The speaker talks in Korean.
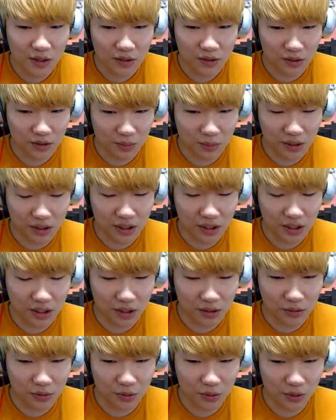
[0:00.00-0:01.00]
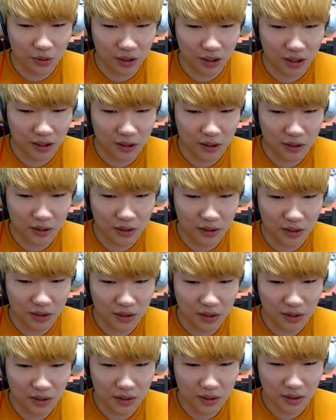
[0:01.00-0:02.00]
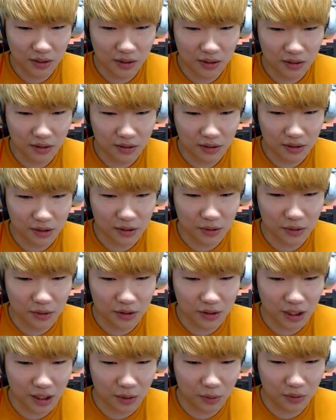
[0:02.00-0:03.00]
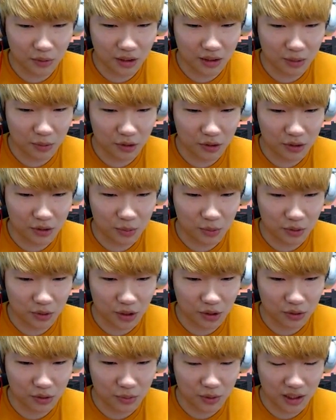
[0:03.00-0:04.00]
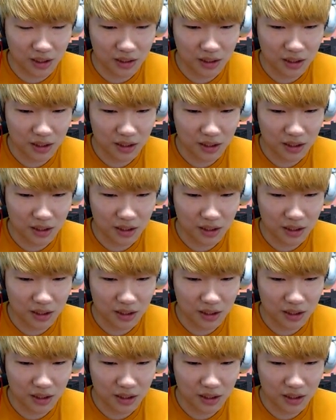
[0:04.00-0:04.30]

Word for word: 전망이 아주 좋아. 이런 데서 달고나 하나 먹었으면 좋겠구만.